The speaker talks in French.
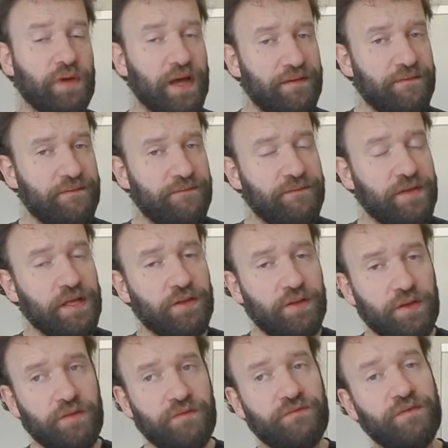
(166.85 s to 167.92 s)
afin
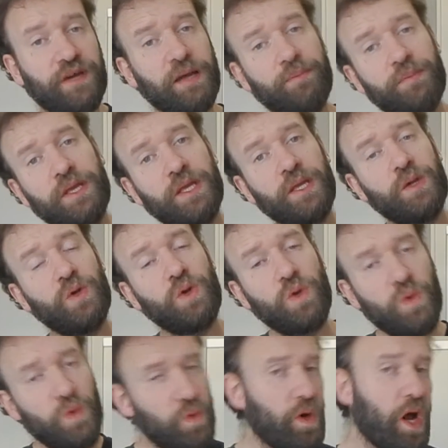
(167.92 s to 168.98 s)
de frapper le
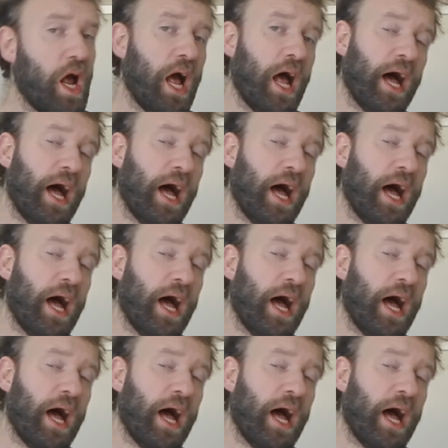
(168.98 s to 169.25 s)
loup,